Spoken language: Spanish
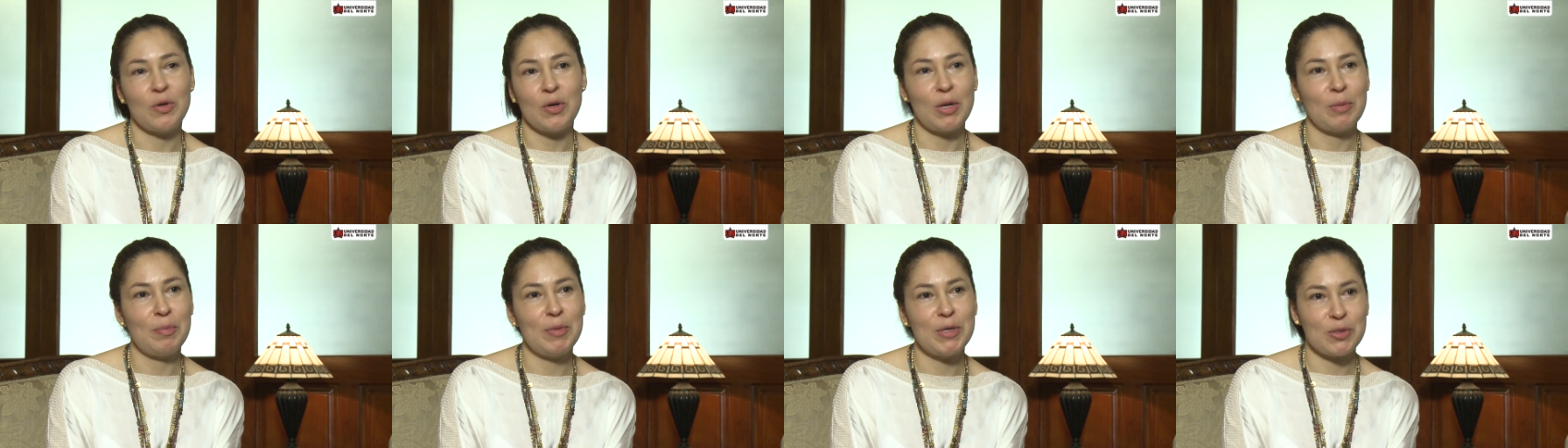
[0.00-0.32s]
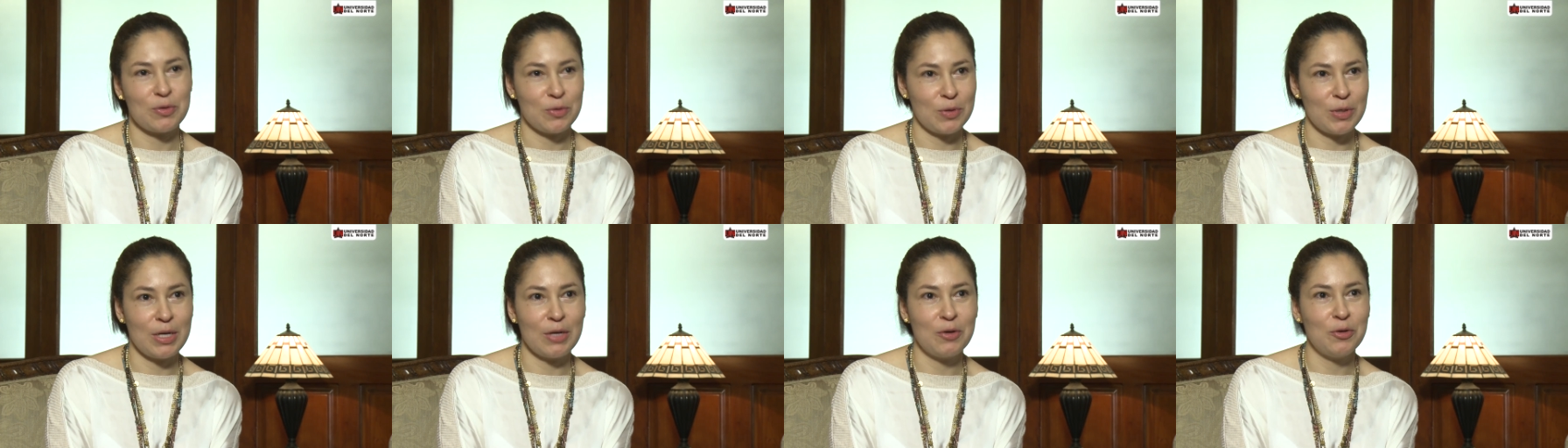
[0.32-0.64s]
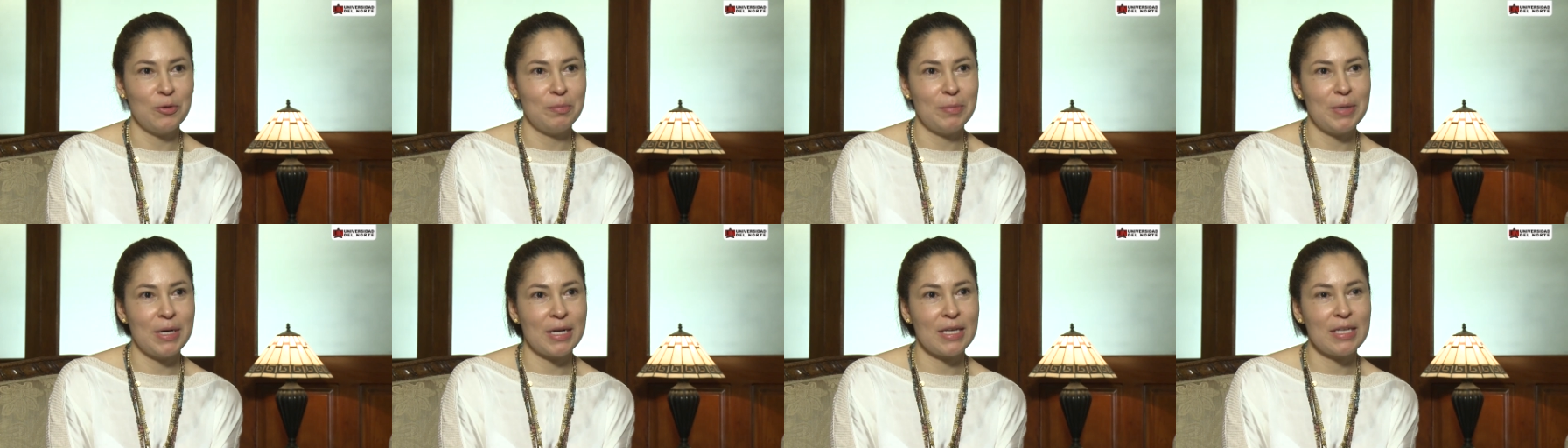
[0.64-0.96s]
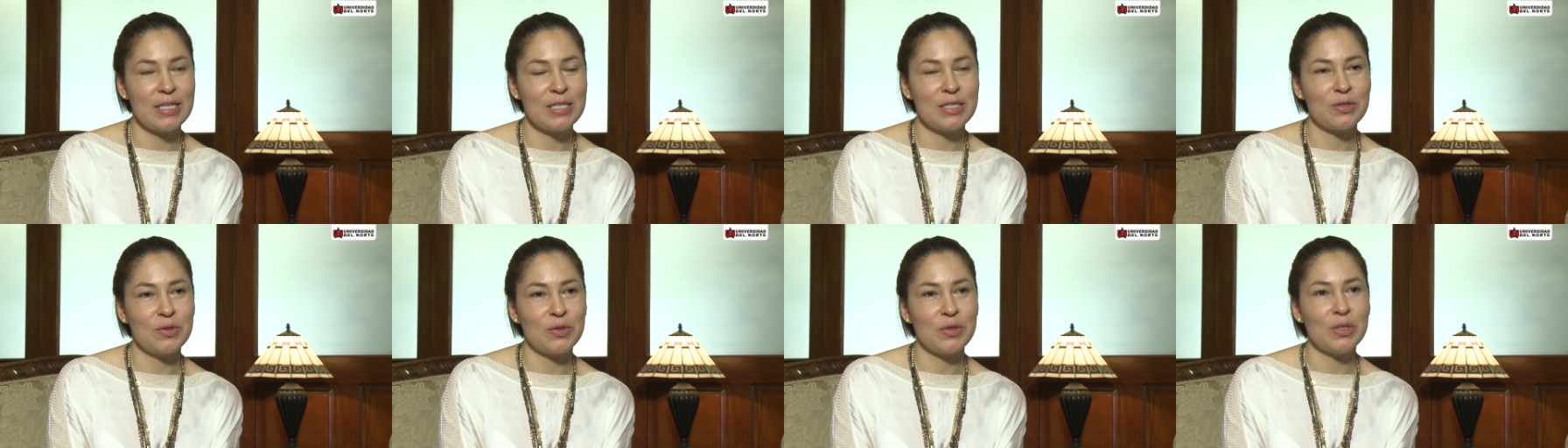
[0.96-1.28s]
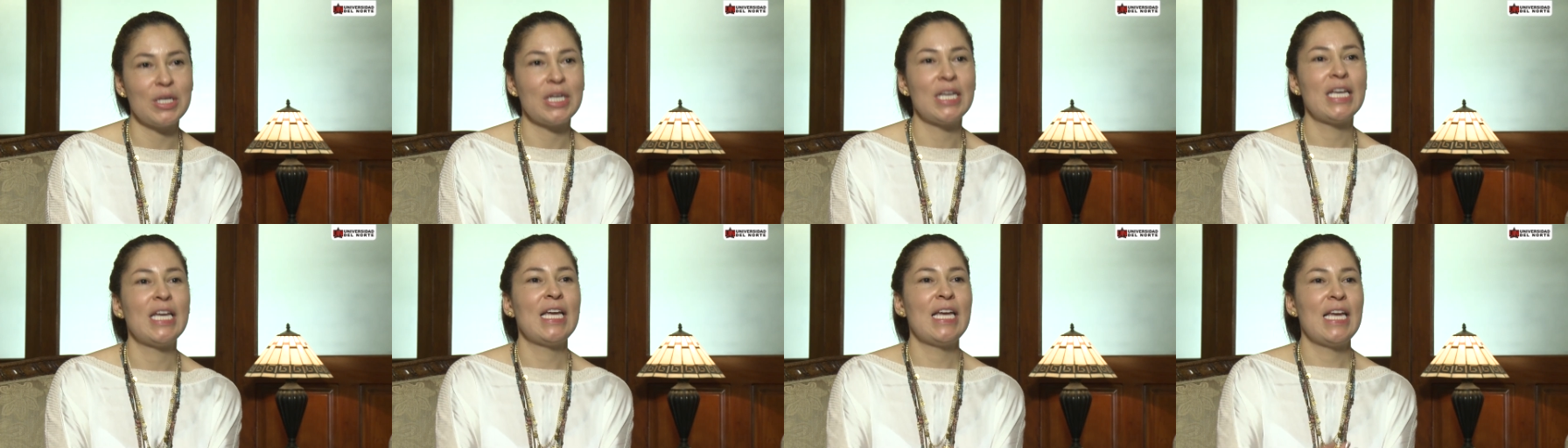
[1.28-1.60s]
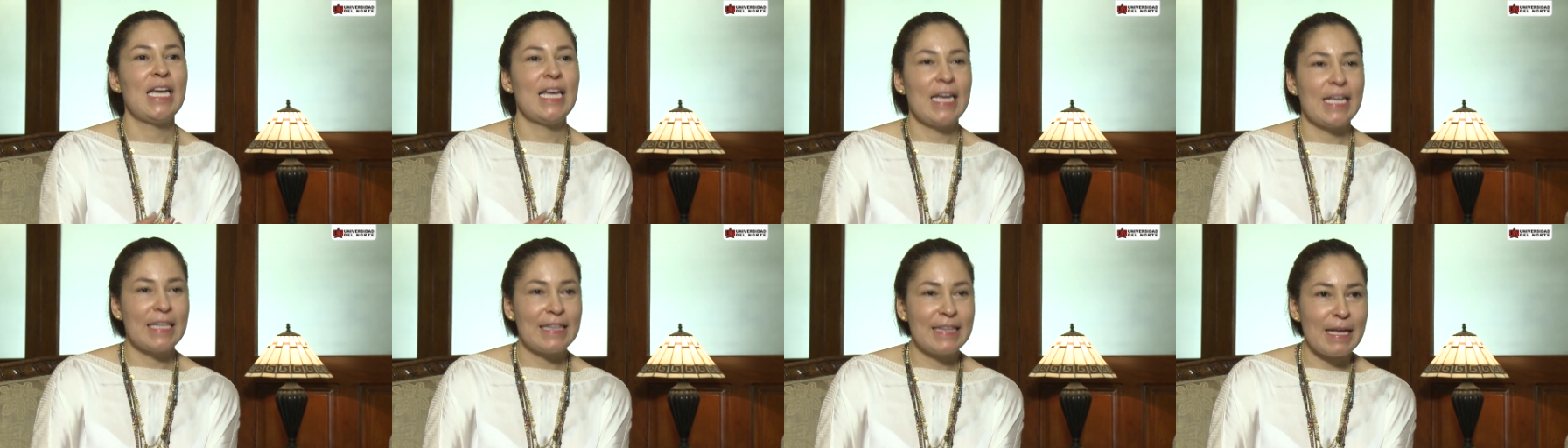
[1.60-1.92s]
a una persona con Parkinson,
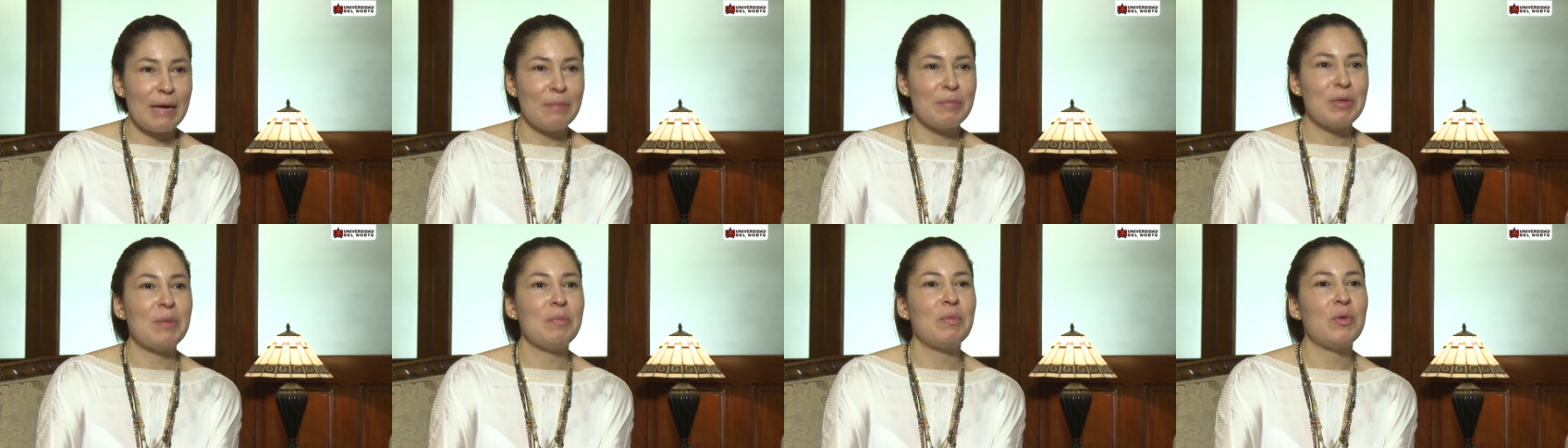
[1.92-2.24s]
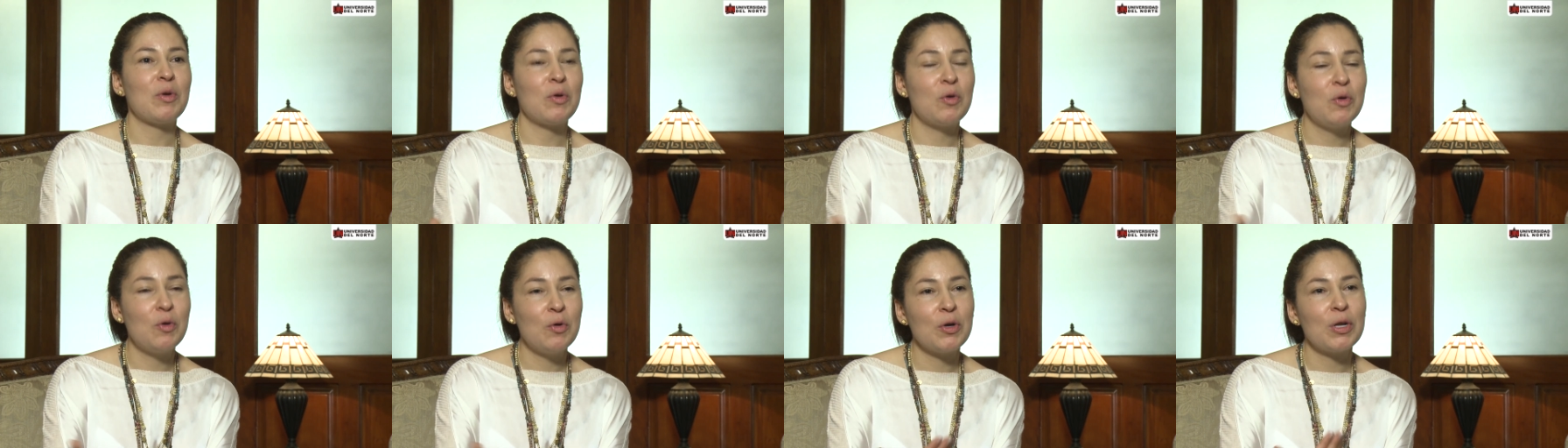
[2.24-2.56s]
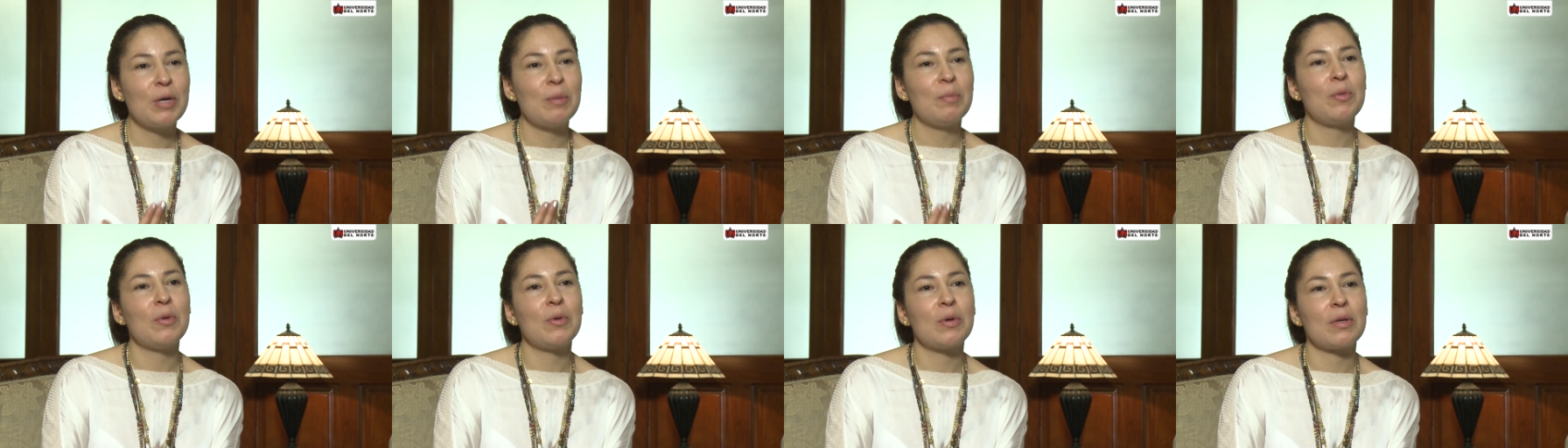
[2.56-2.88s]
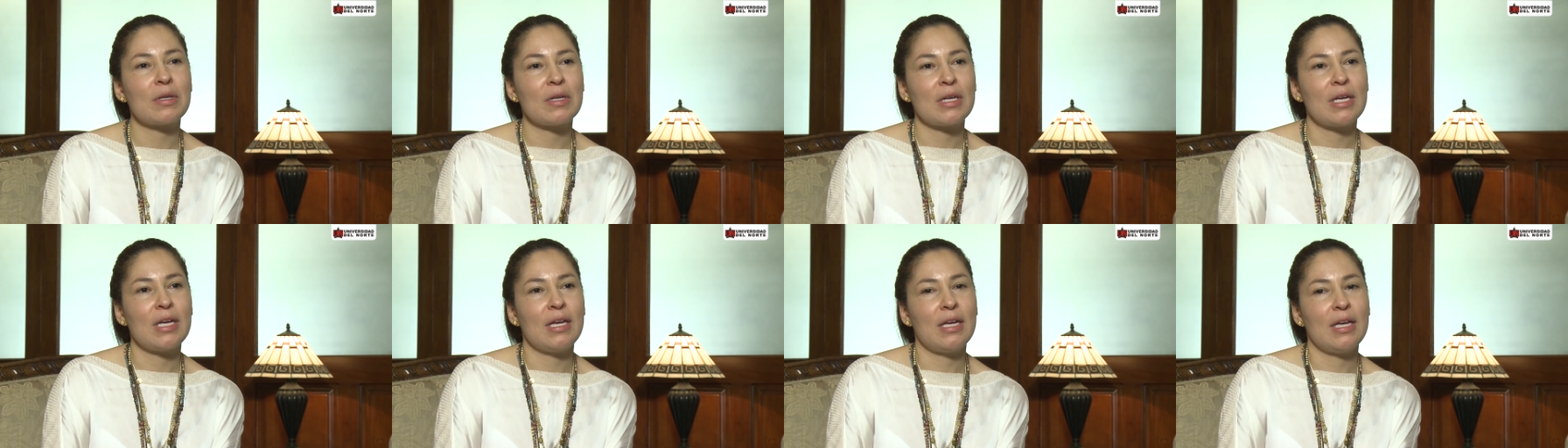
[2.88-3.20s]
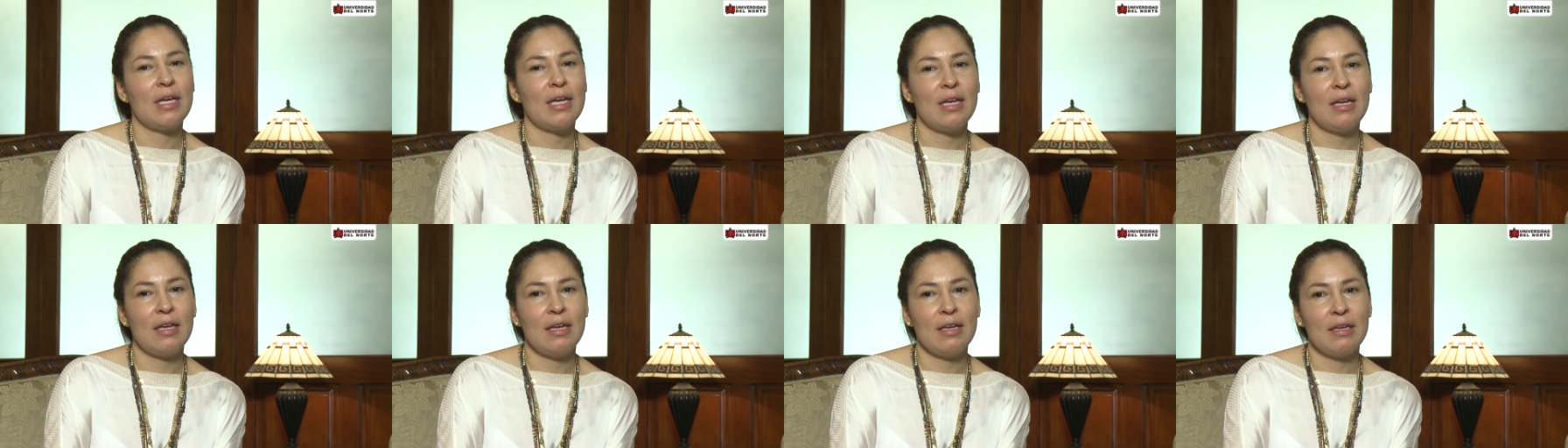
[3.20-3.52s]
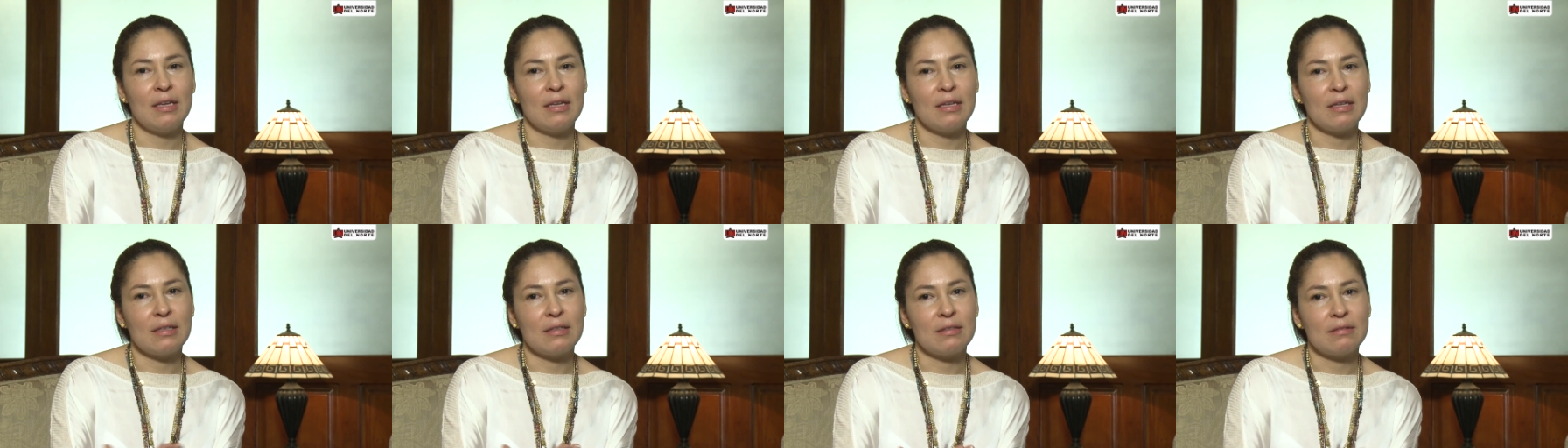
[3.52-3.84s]
también procure por
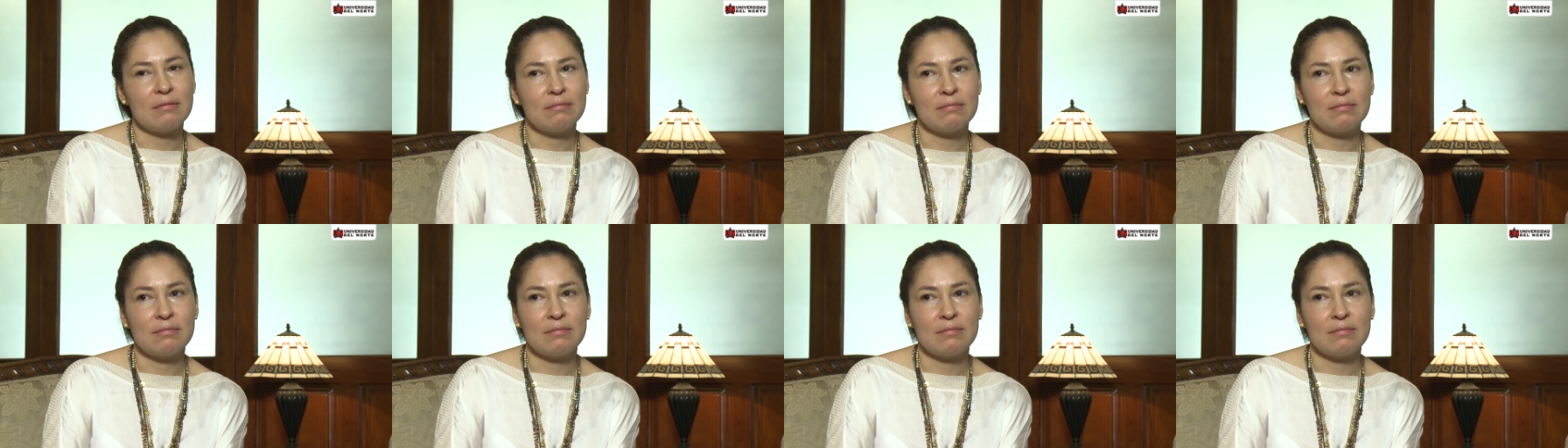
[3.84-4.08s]
eh,